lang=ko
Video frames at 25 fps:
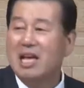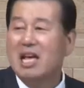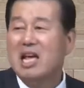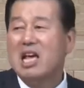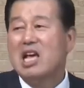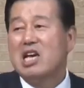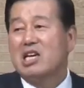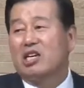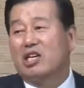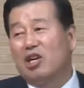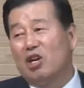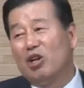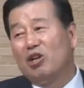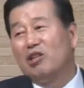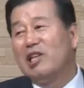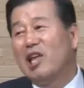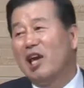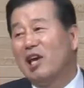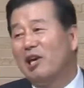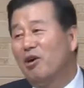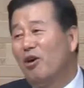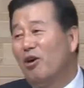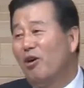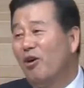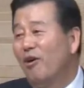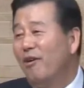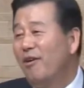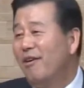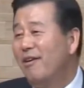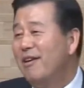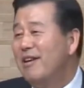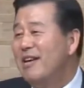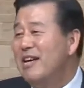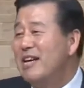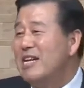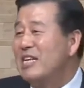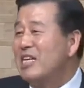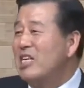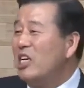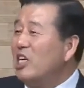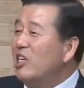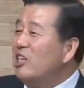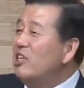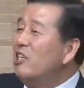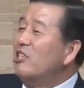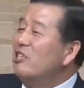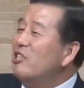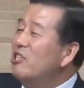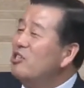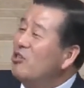그런데요,
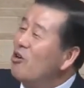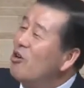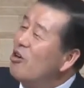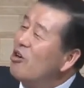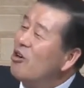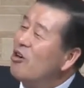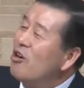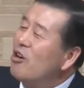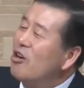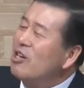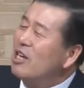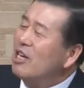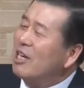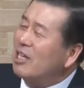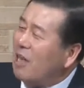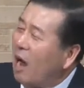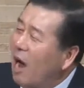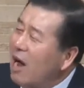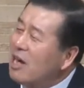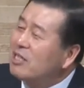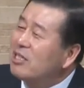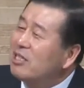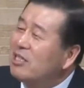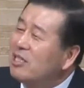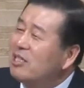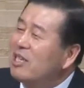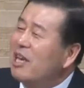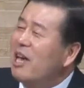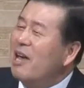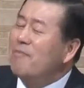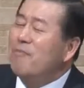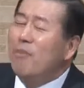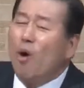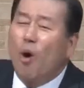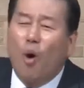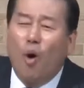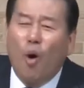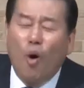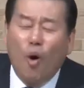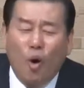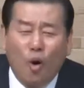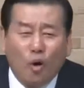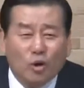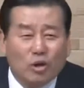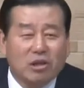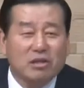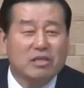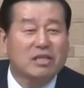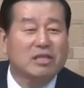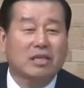그는 저 그 당시의
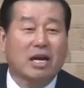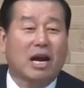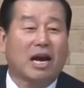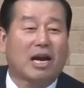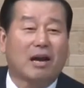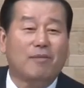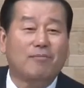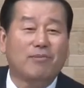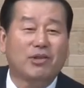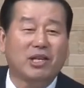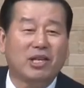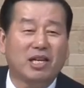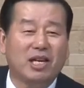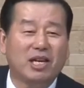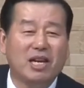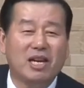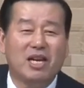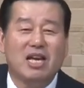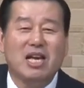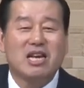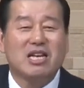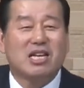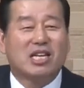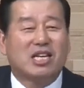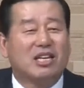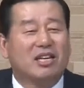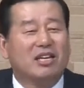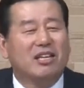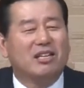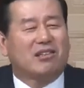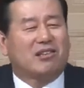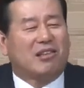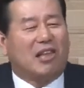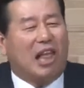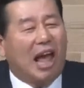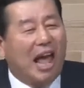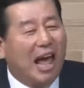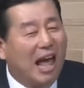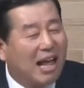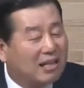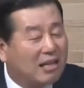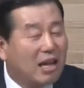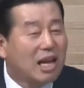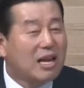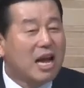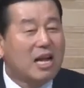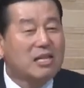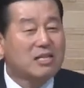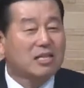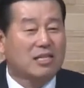모든 사람들이 그를
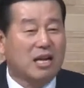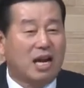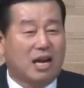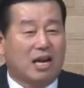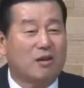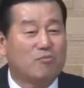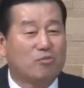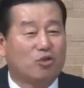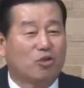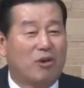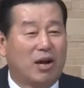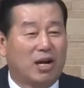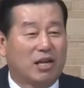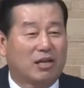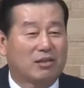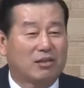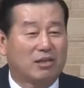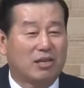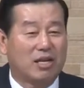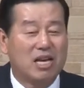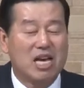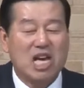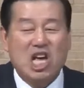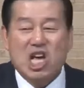대단한 사람으로 알았어요.